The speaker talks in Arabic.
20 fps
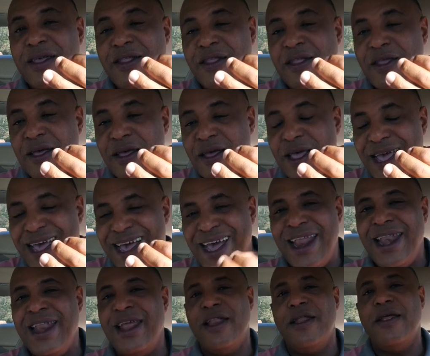آه،
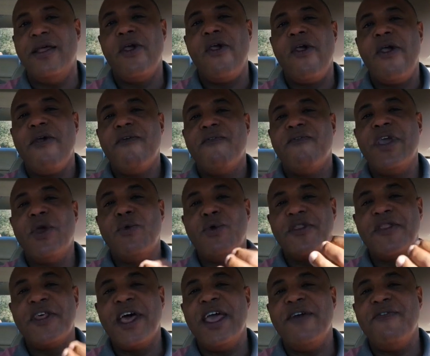خلل في
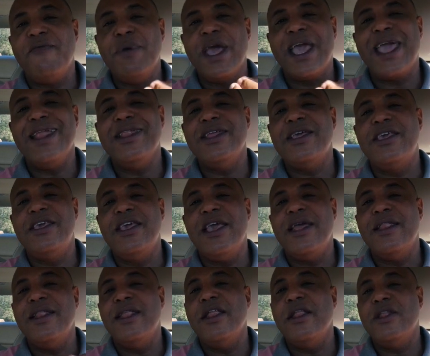وظائف
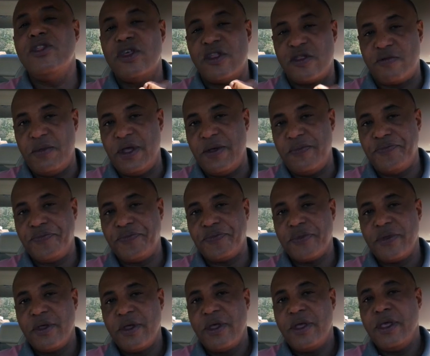ميكانيكيه للجسم
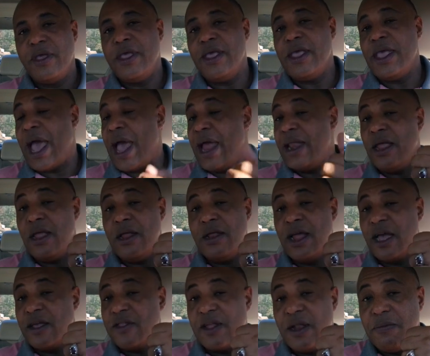يعني
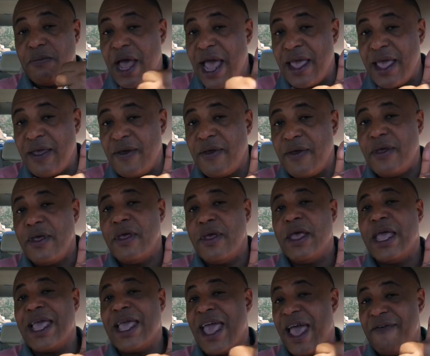نقص الماء
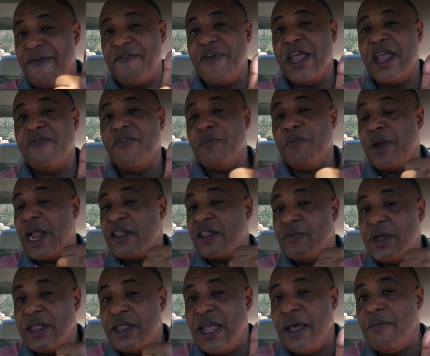كافيا في
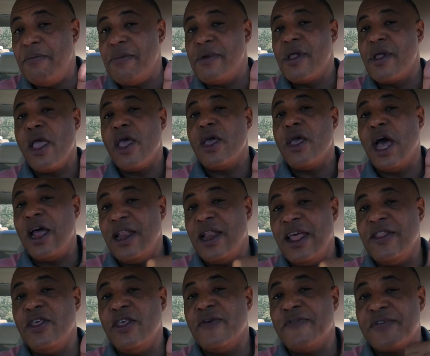بلازما الدم
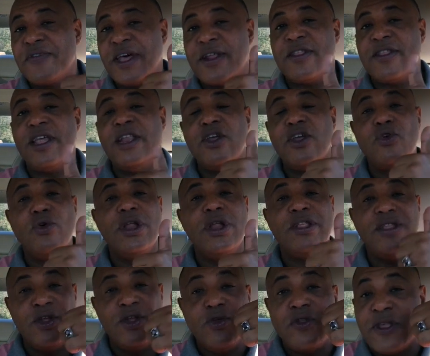الذي يفترض ان يكون
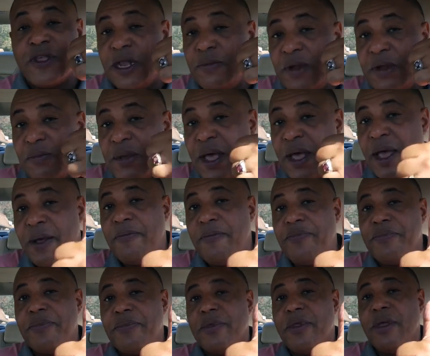92%
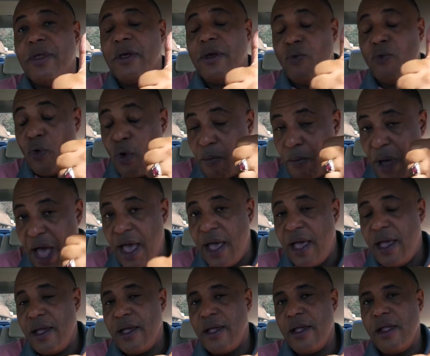هو ماء
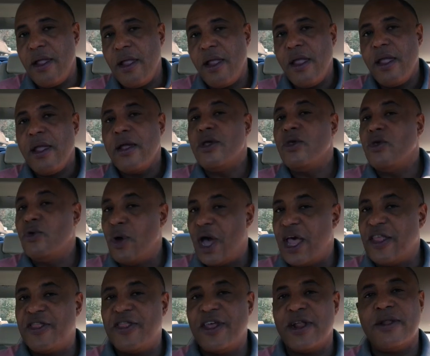
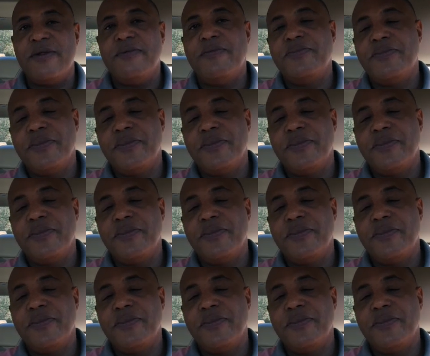يؤثر